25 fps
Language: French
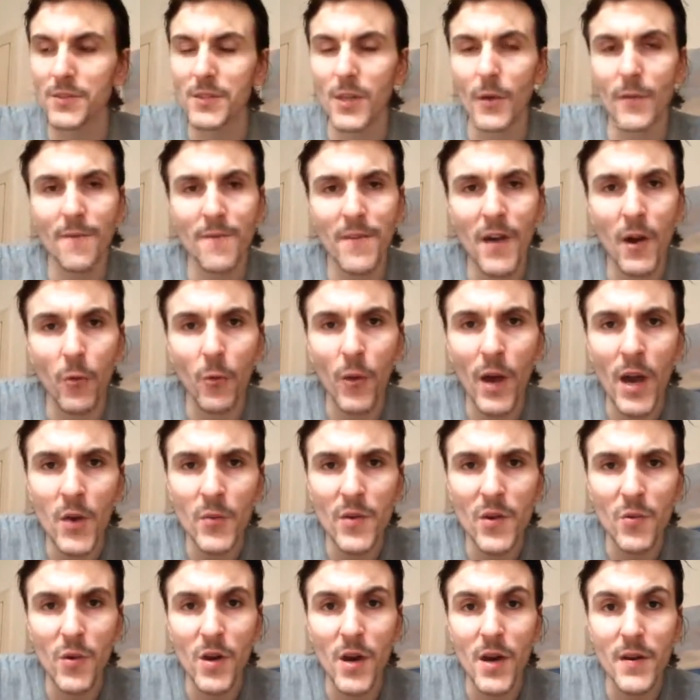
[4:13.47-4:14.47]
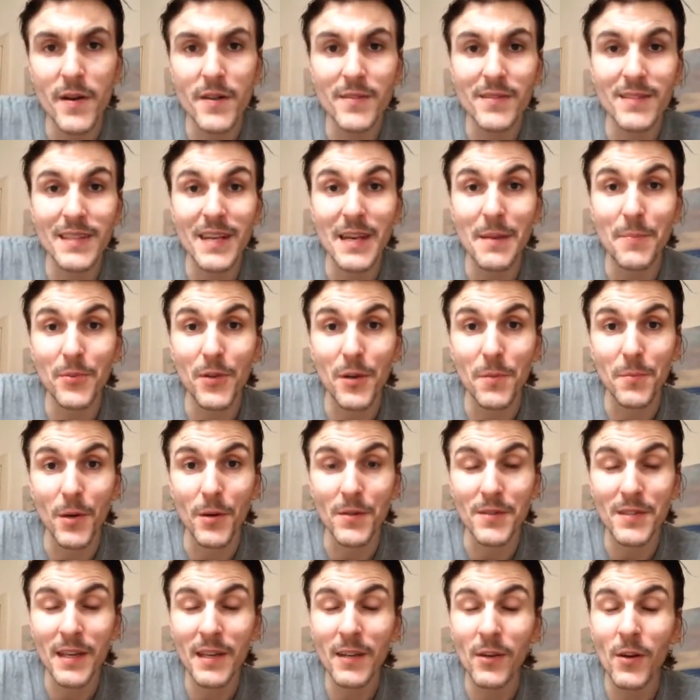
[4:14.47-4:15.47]
So in fact, where we were is near
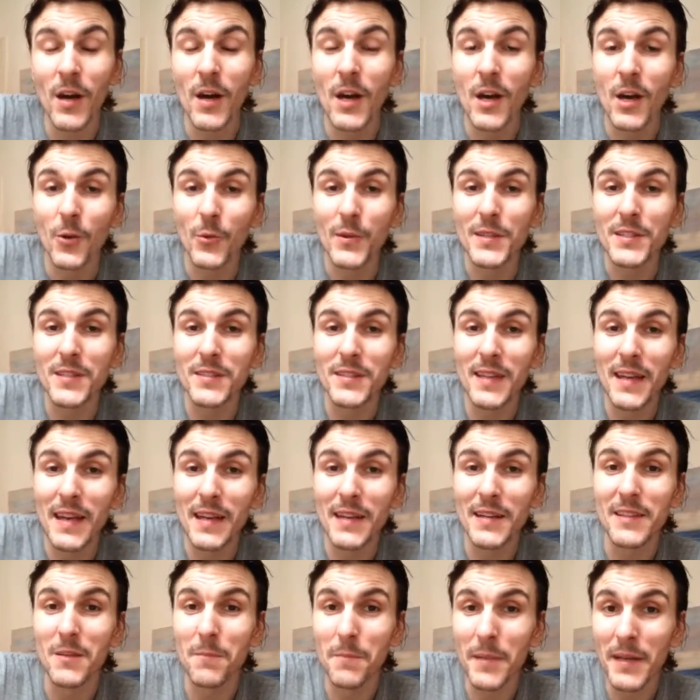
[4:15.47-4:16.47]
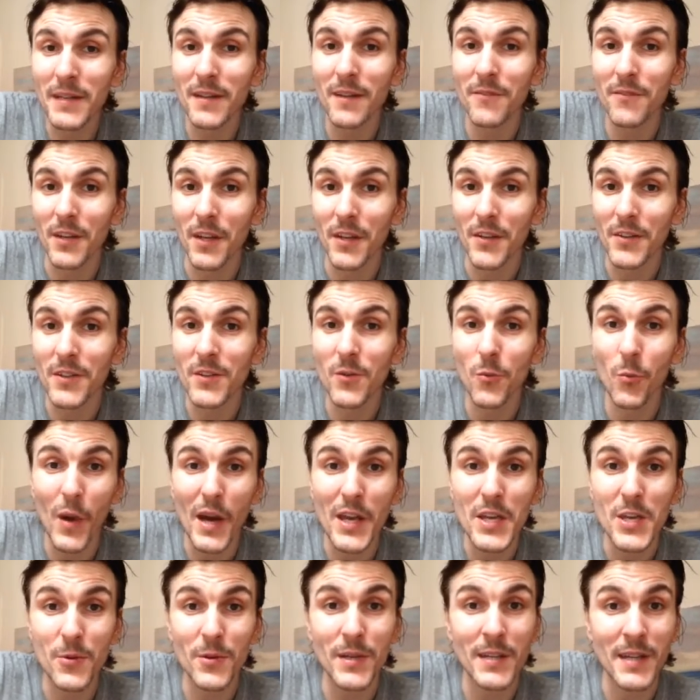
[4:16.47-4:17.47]
Primrose Hill, which is a hill in the middle of London
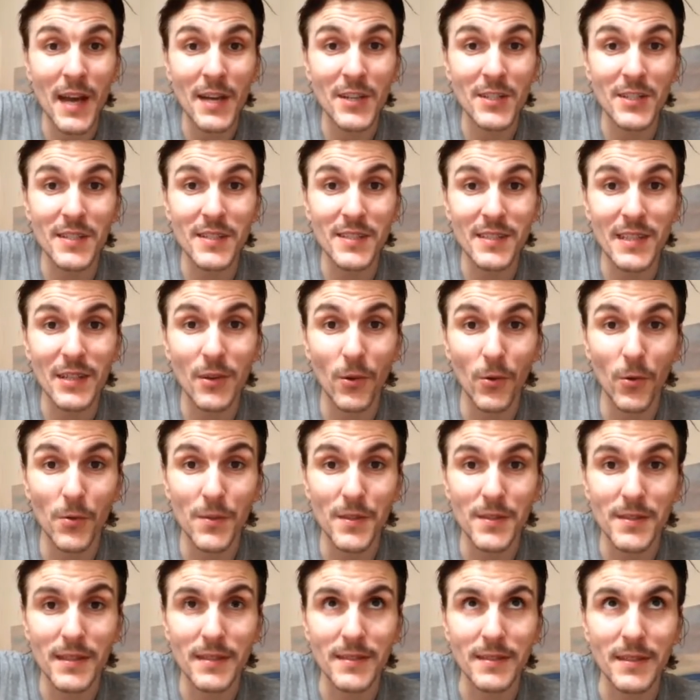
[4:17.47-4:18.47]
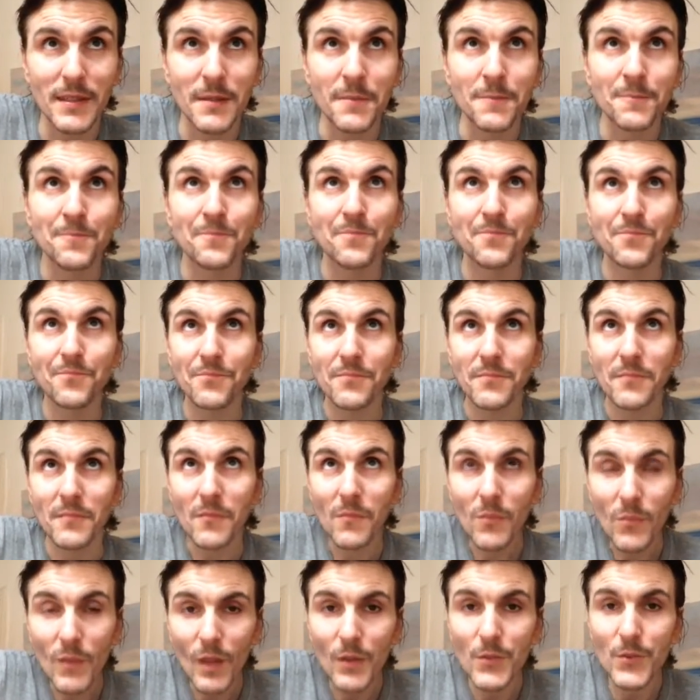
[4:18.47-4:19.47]
where you can actually see all the city.
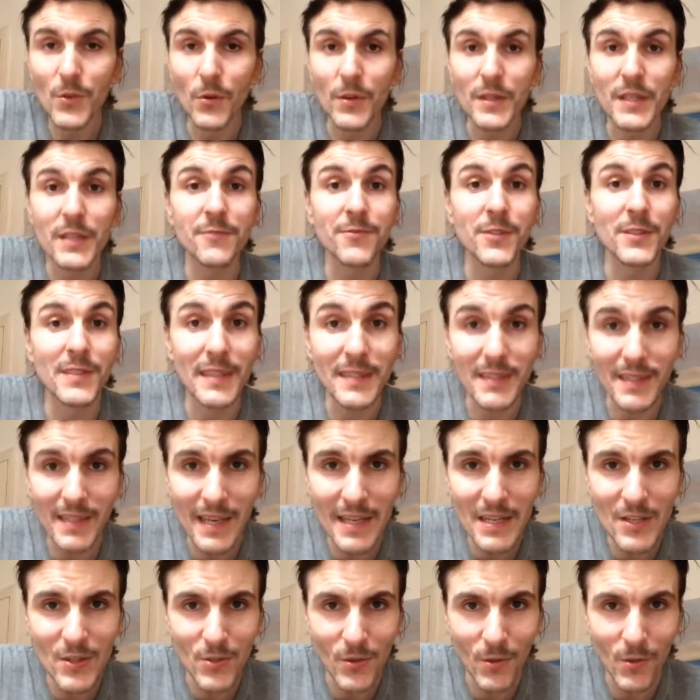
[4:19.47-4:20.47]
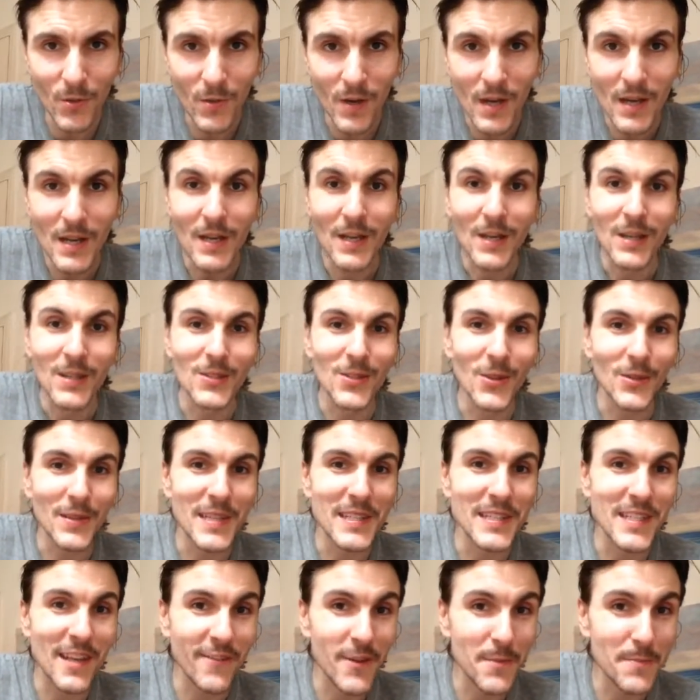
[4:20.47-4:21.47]
Donc il faisait très chaud,
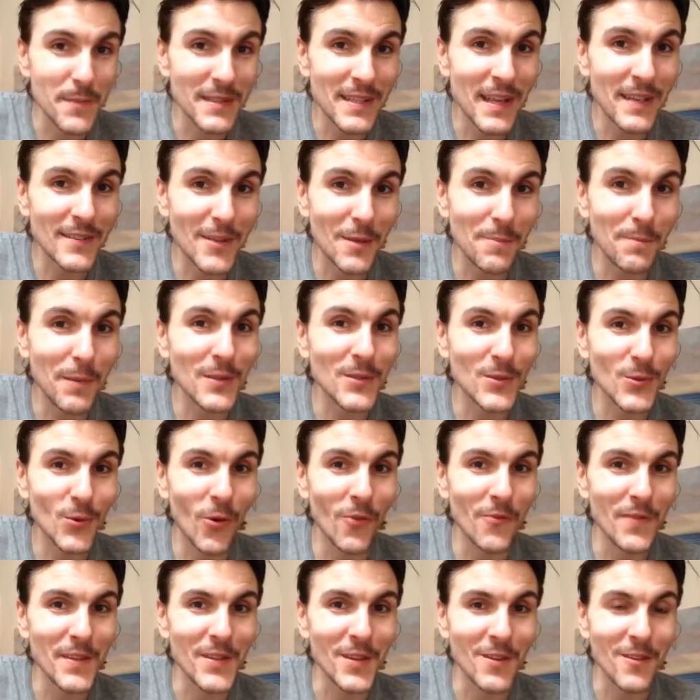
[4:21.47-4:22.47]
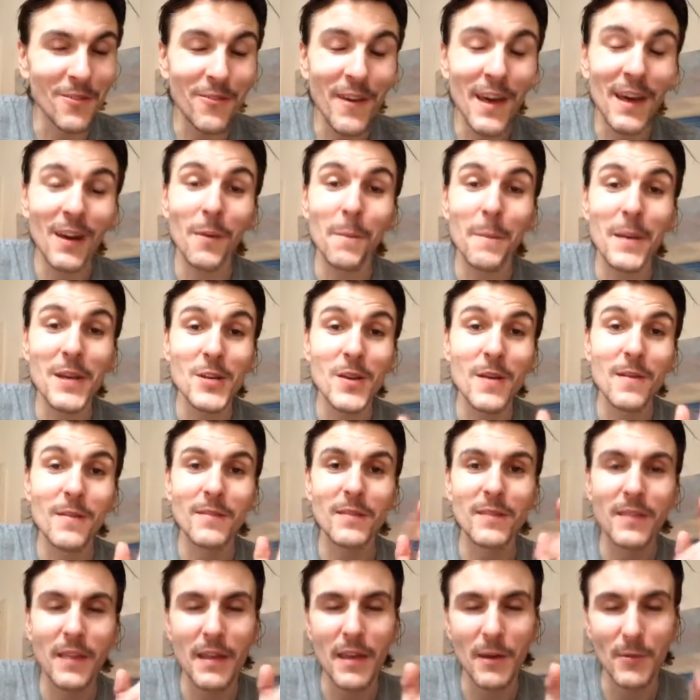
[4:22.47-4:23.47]
donc ils avaient peut-être pas trop envie de le faire, mais
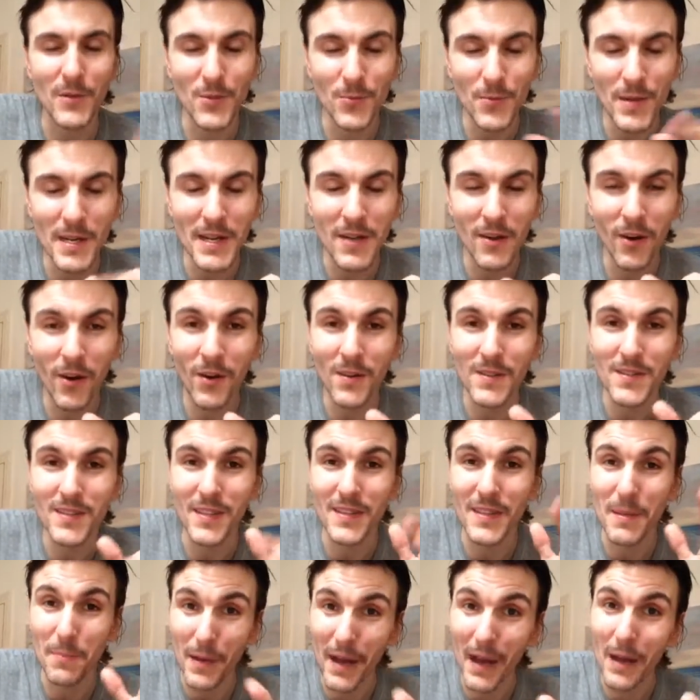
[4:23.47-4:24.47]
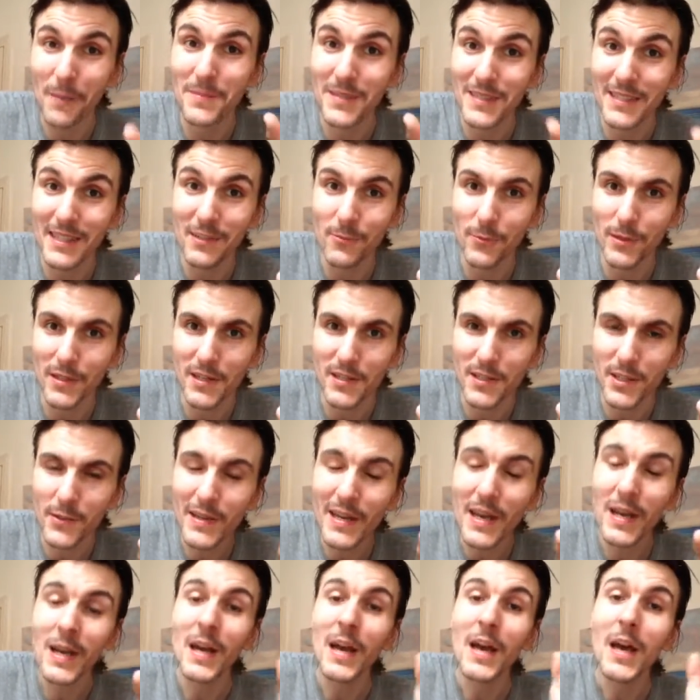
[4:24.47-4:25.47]
it was really hot, so they perhaps didn't want to do
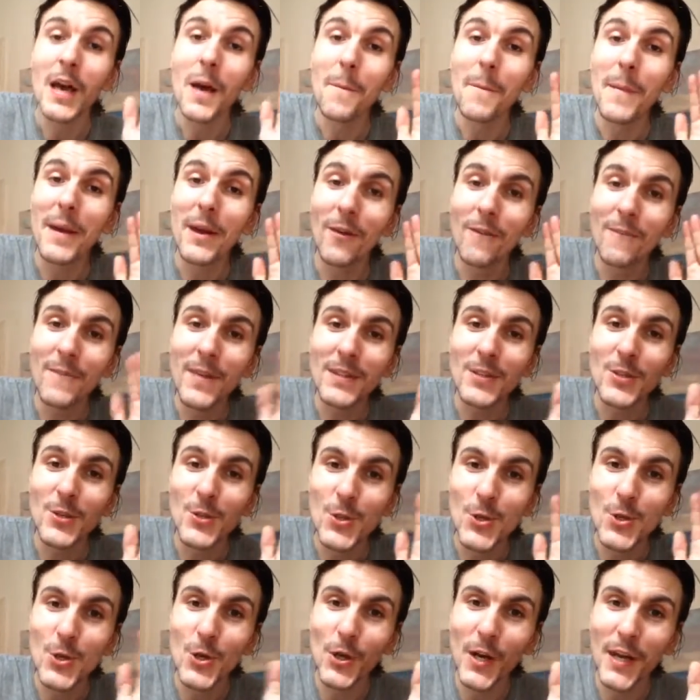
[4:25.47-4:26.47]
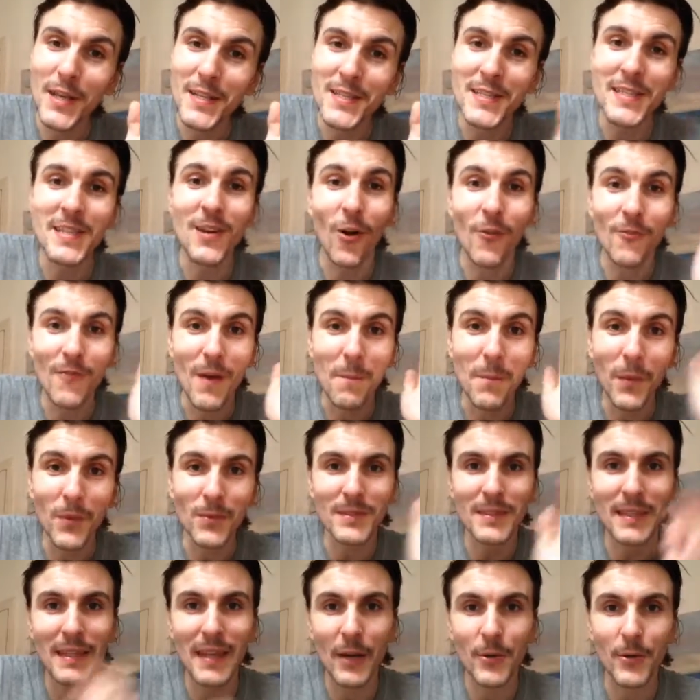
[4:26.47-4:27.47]
it. Mais en fait, je leur ai dit, on va
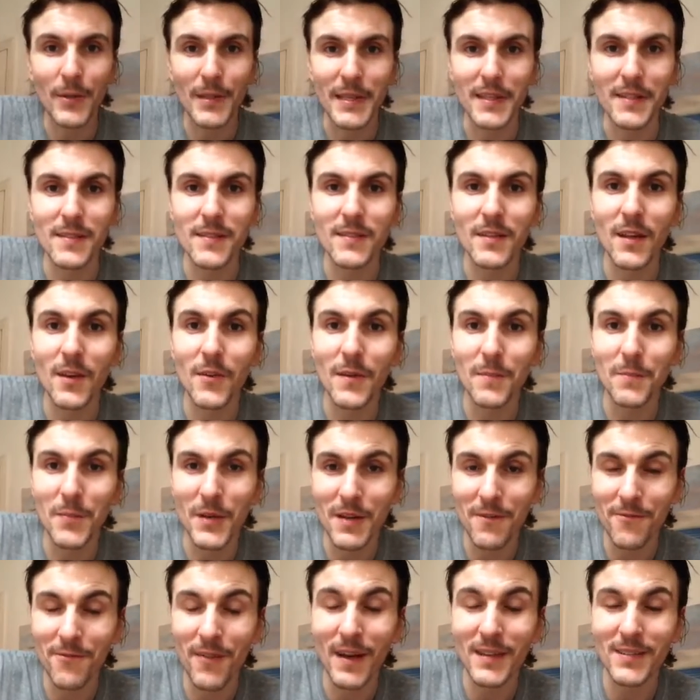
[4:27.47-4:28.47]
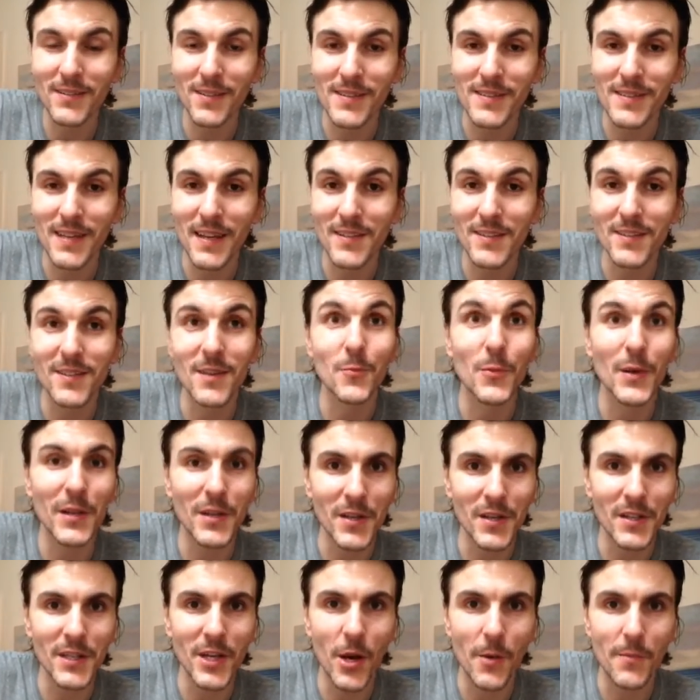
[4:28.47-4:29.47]
monter la colline. So, but in fact, I said to them, we're
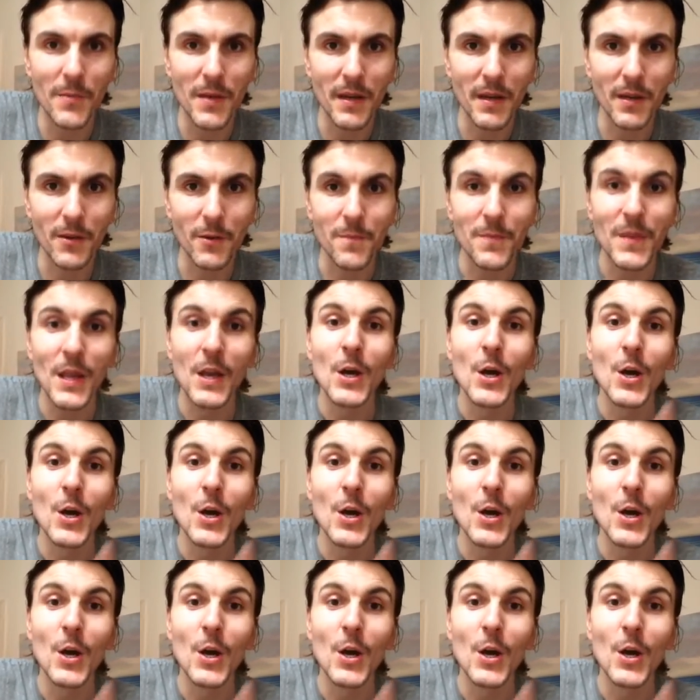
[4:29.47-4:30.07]
going to go up the hill.